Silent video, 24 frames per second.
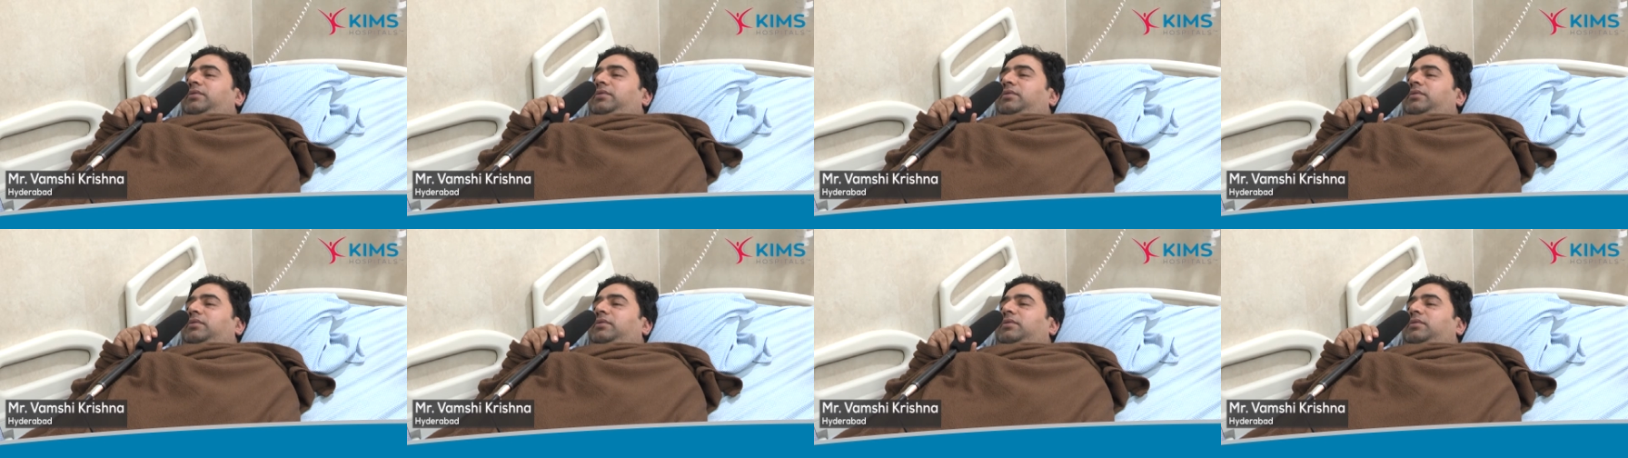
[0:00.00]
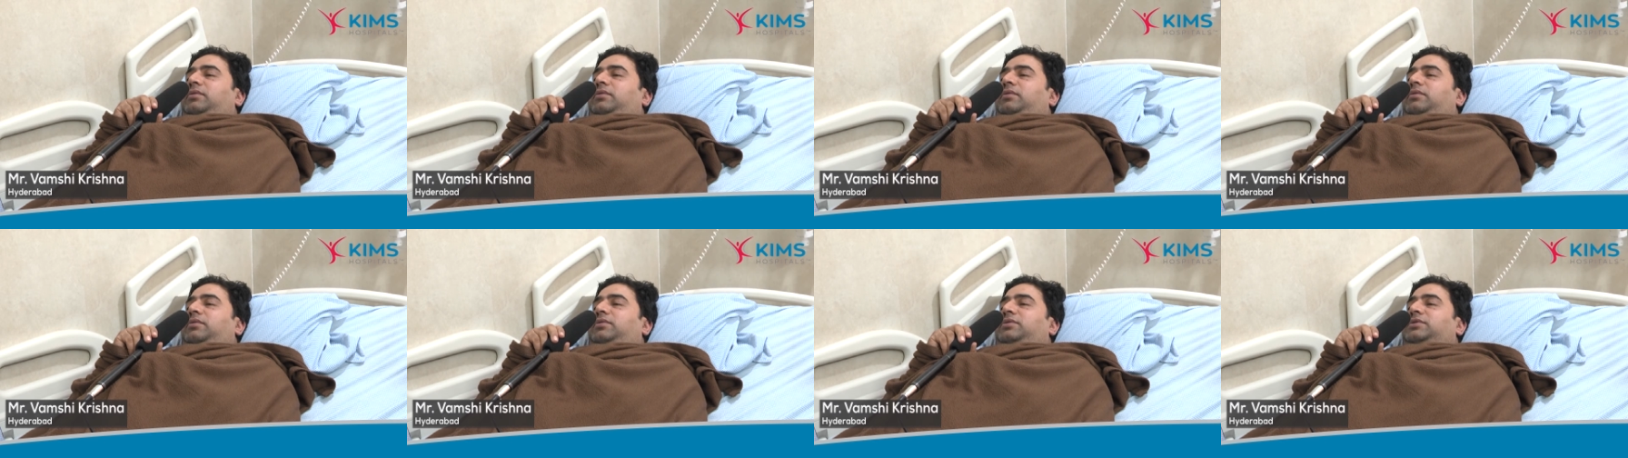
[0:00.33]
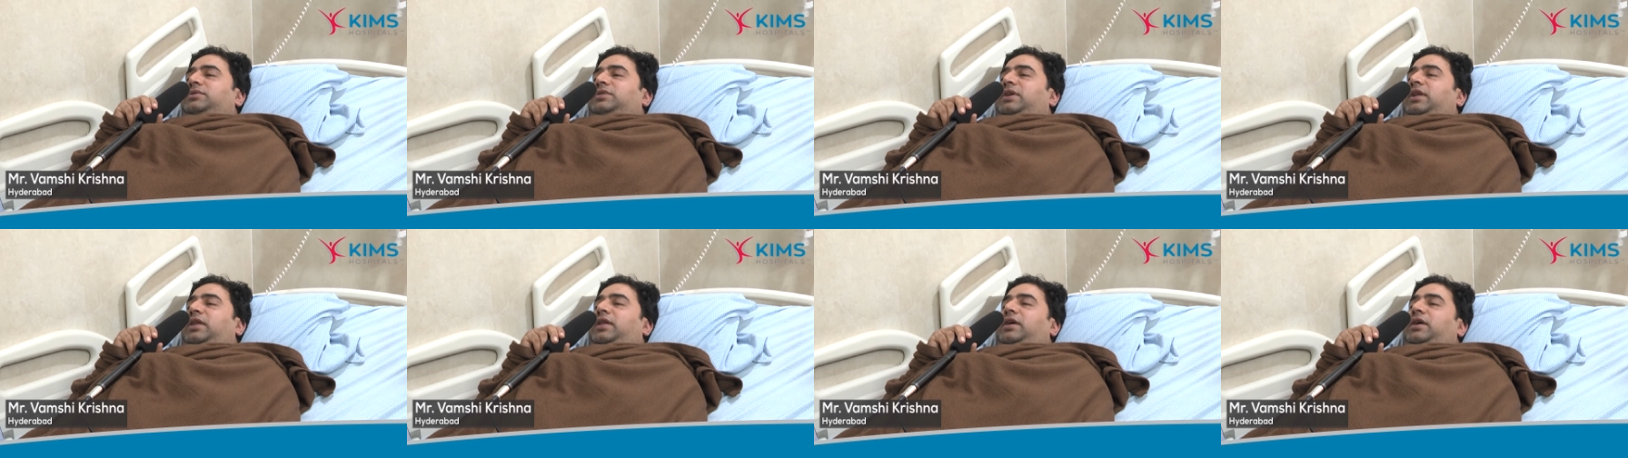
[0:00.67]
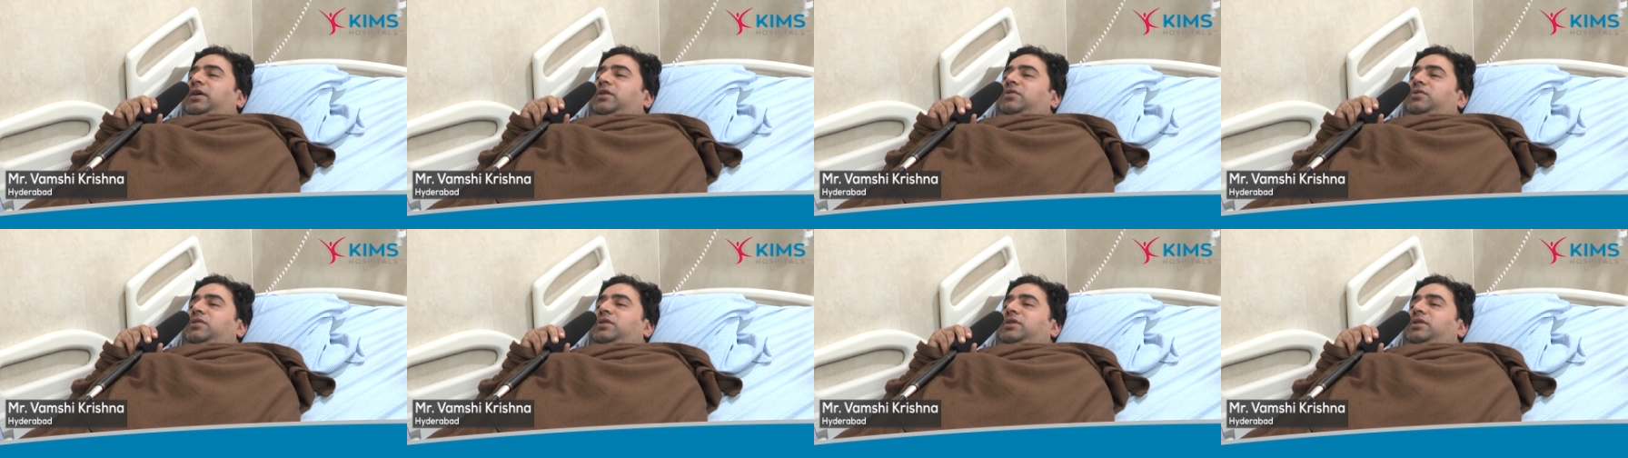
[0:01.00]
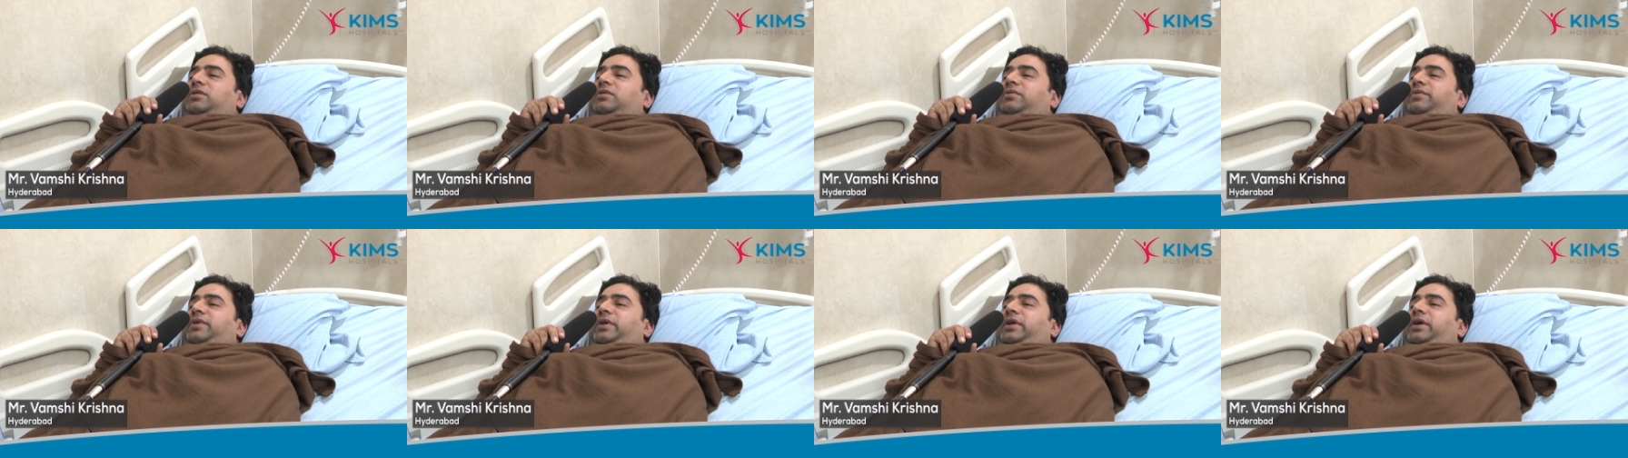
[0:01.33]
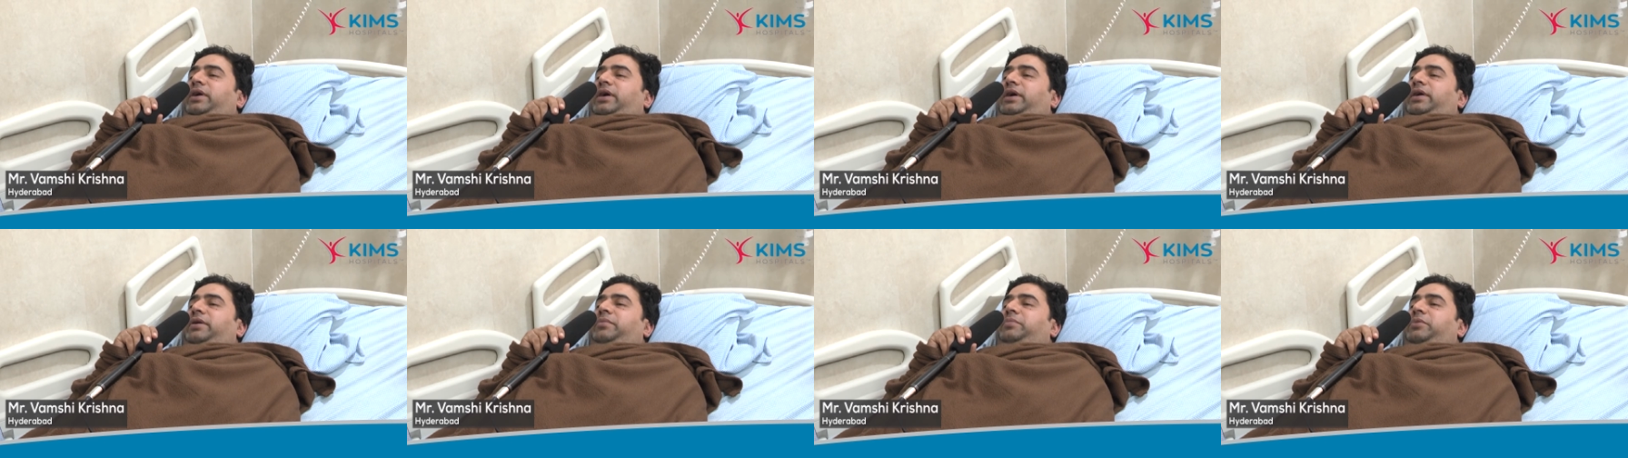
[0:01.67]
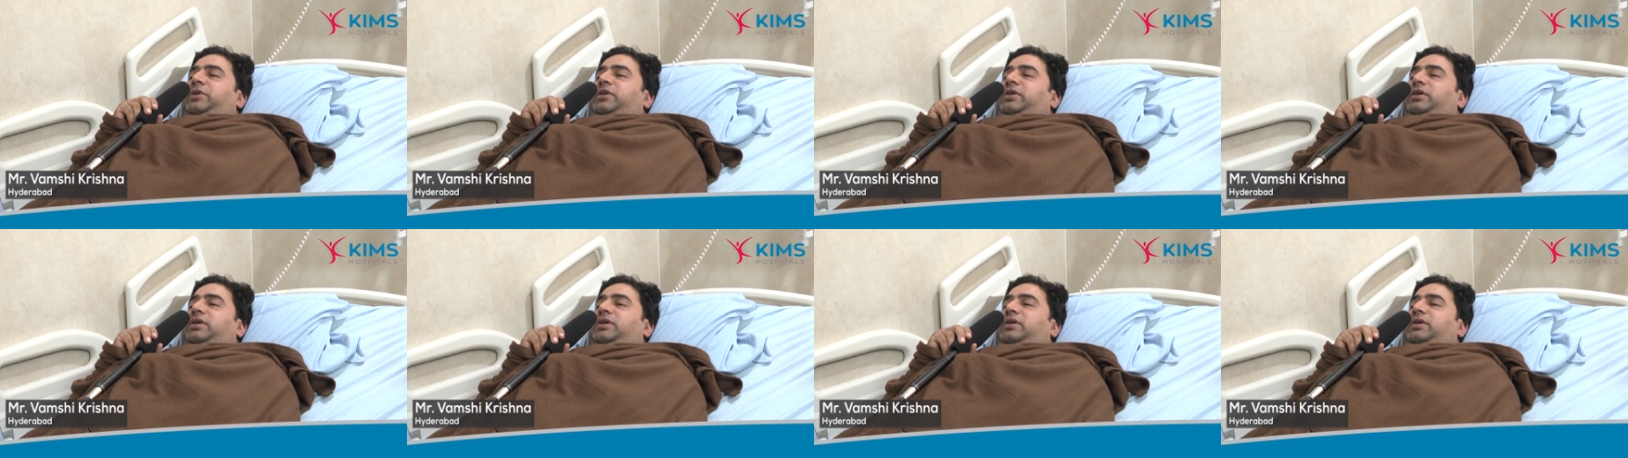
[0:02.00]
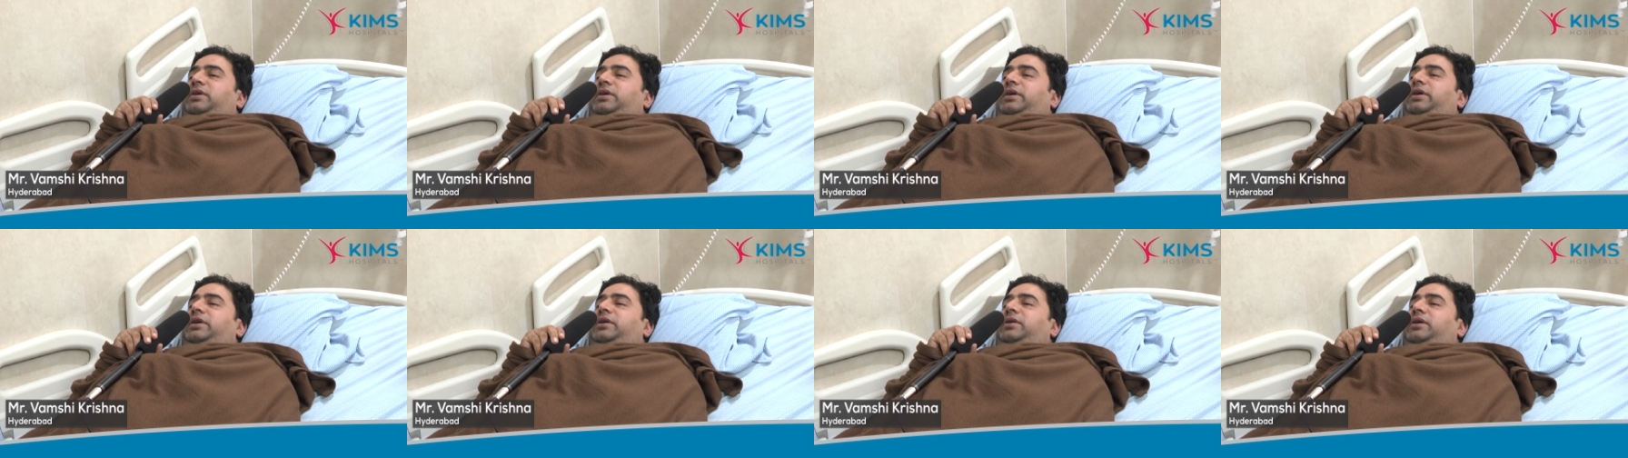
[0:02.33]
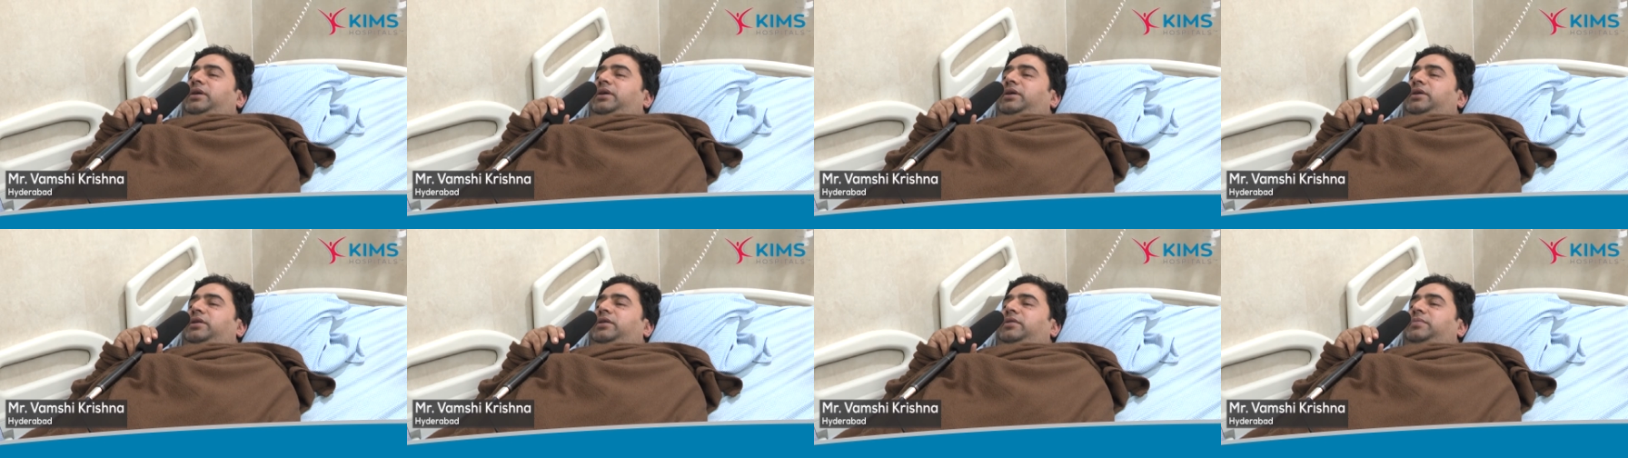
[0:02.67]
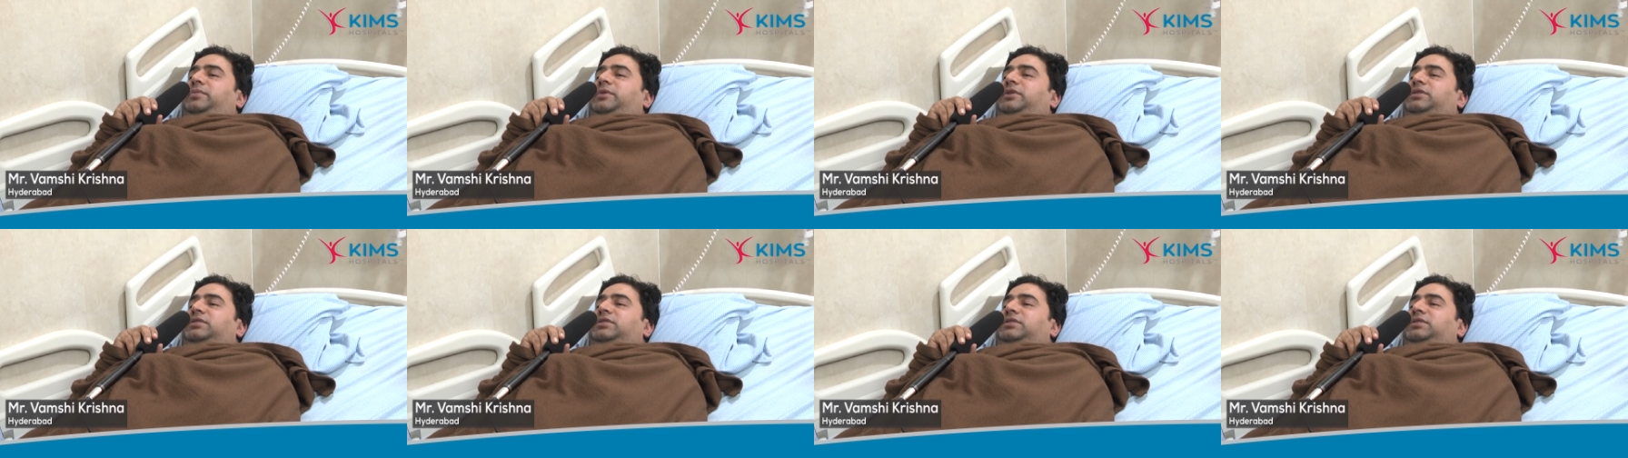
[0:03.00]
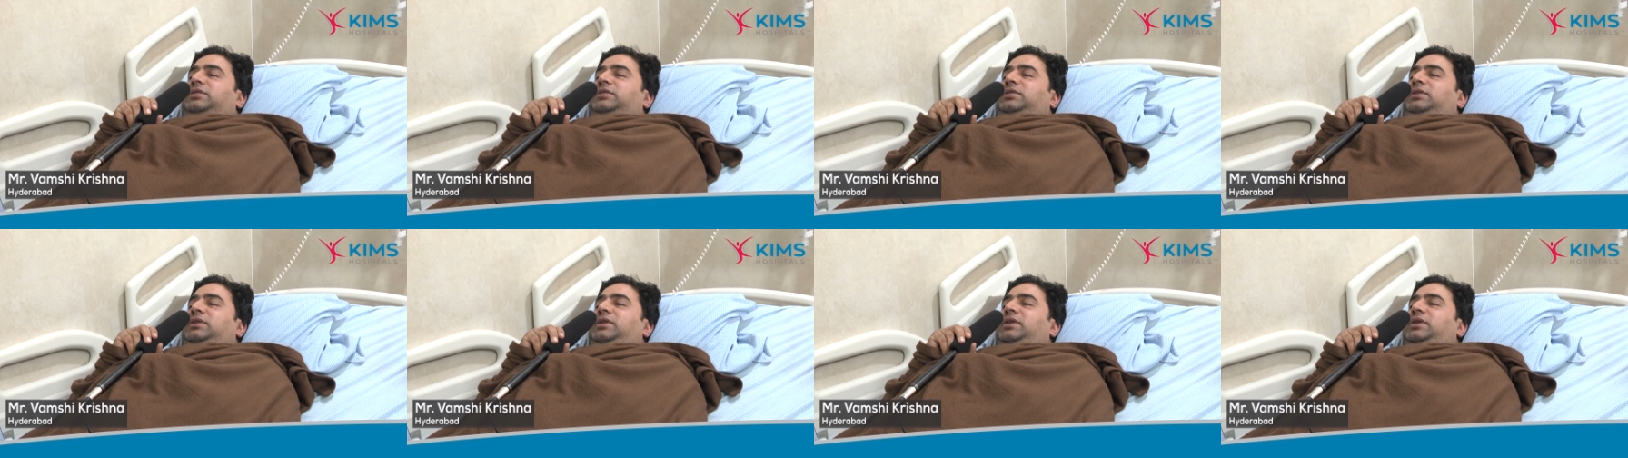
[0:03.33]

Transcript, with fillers: uh, సరదాగా ఉంటారు వెరీ కైండ్ కైండ్ హార్టెడ్ పర్సన్